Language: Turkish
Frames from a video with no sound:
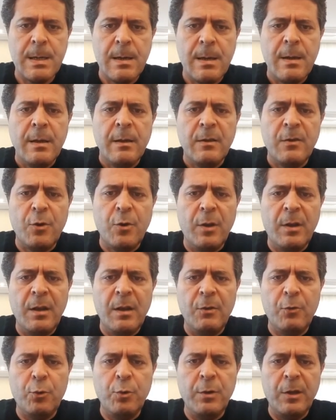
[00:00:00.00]
Tiroid
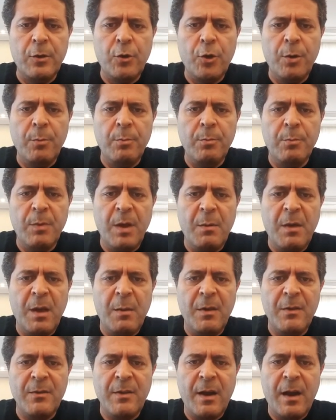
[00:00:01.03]
ilacı kullanıyorum. Bebeğime
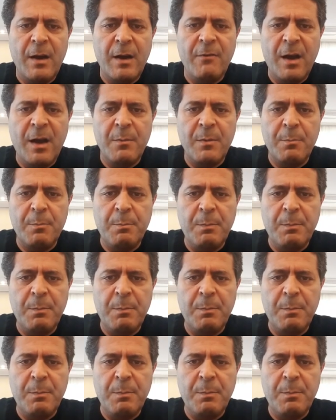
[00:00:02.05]
zararı var mı?